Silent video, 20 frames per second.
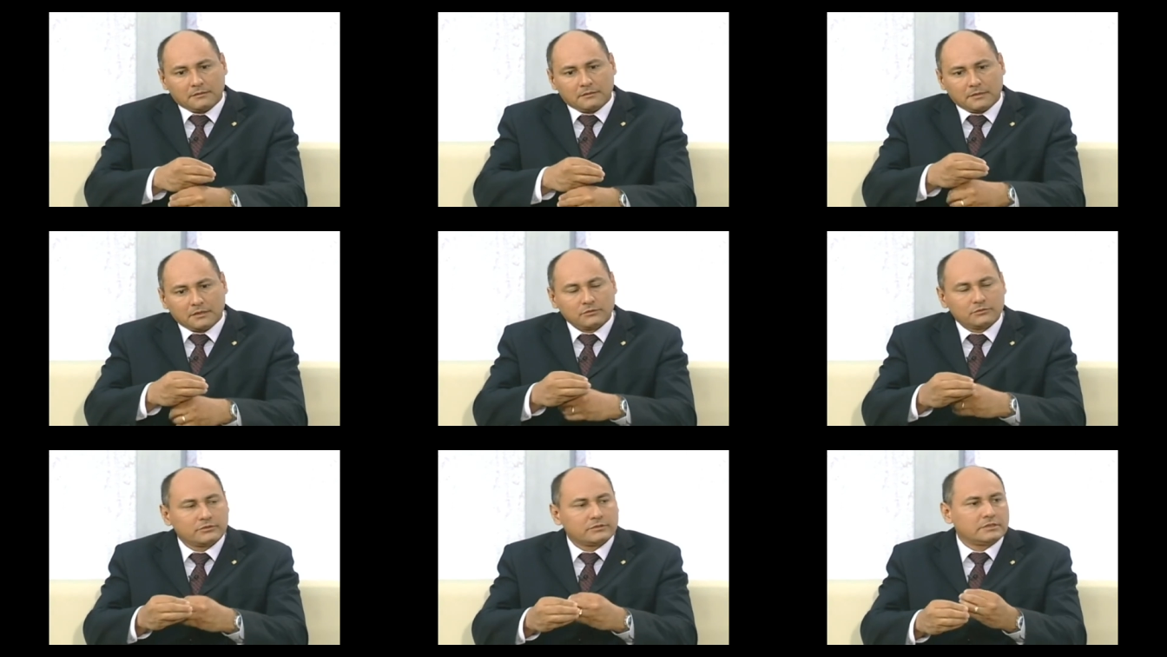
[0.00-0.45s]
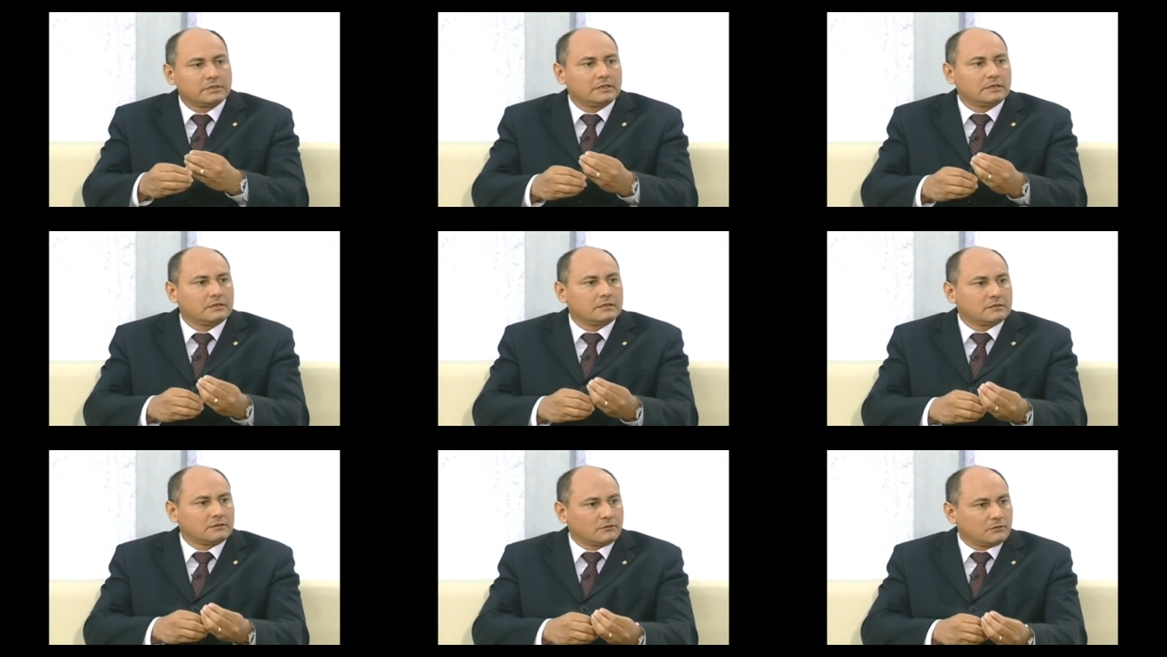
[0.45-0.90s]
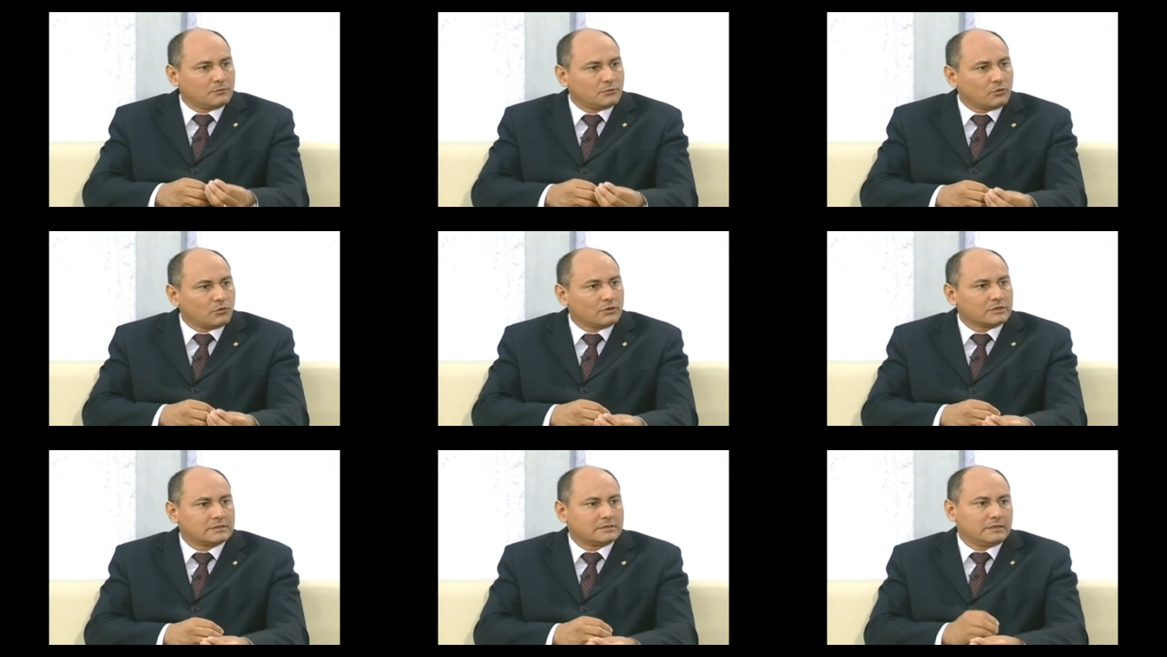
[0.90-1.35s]
manuseia, como
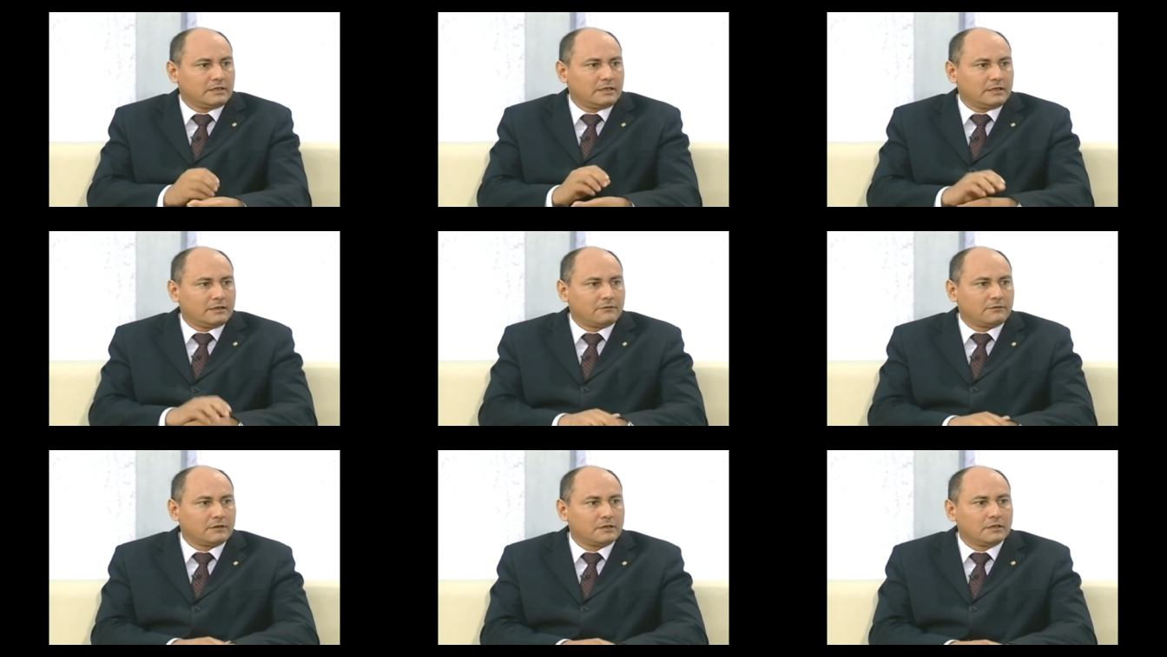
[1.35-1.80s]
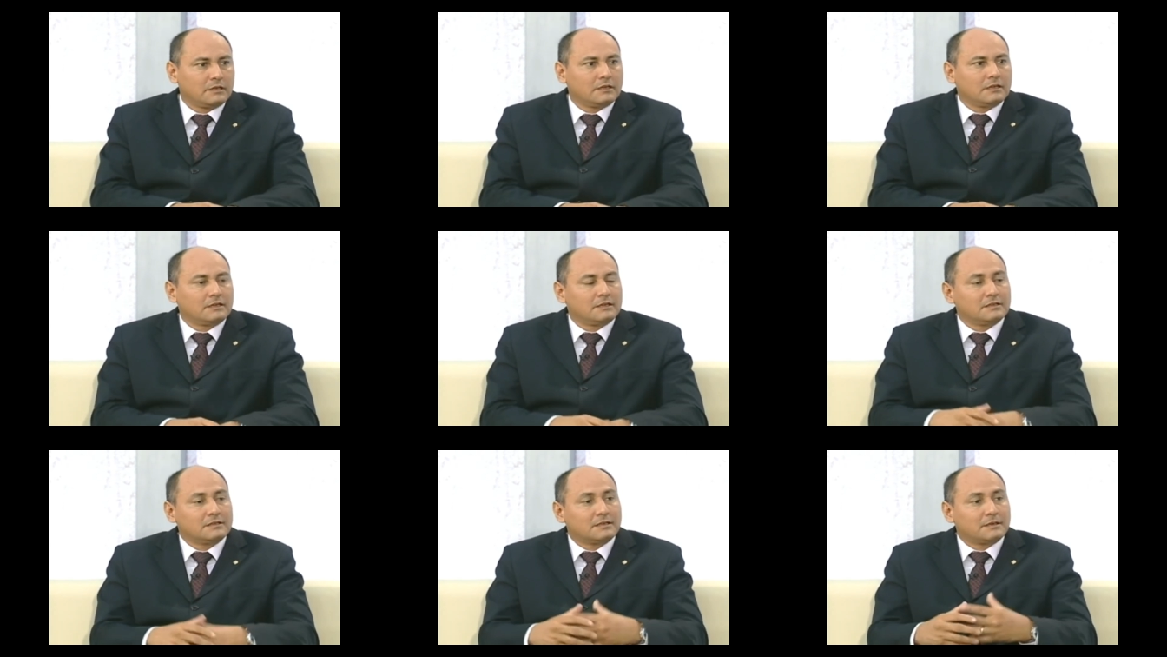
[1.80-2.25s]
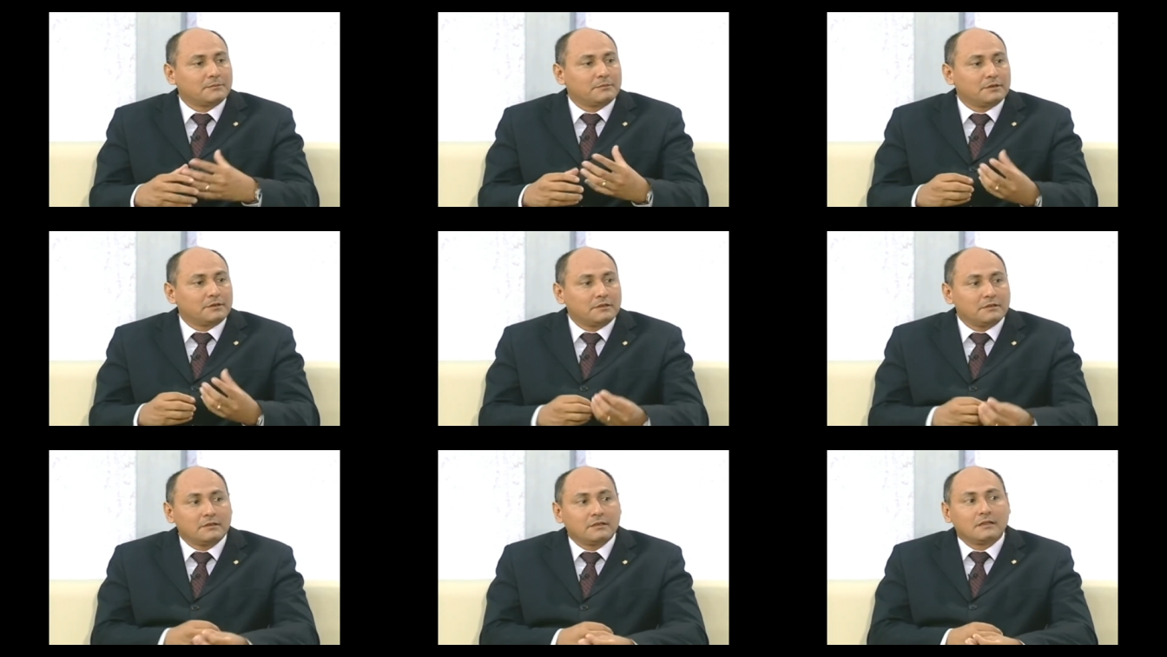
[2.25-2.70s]
conserva e
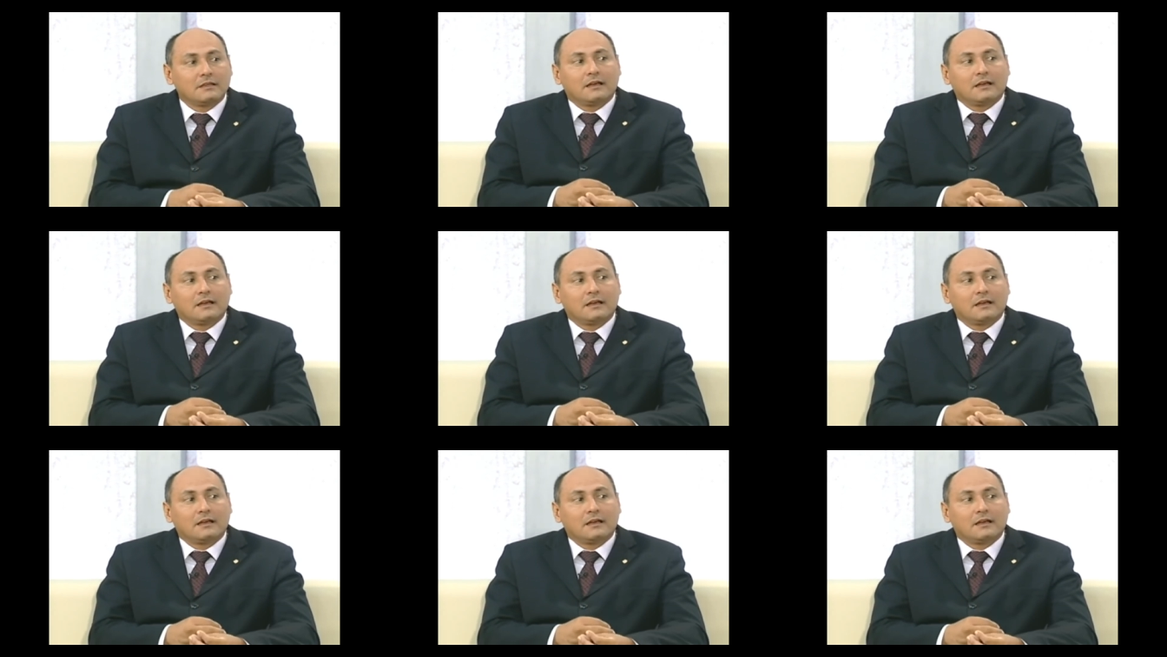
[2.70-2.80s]
também,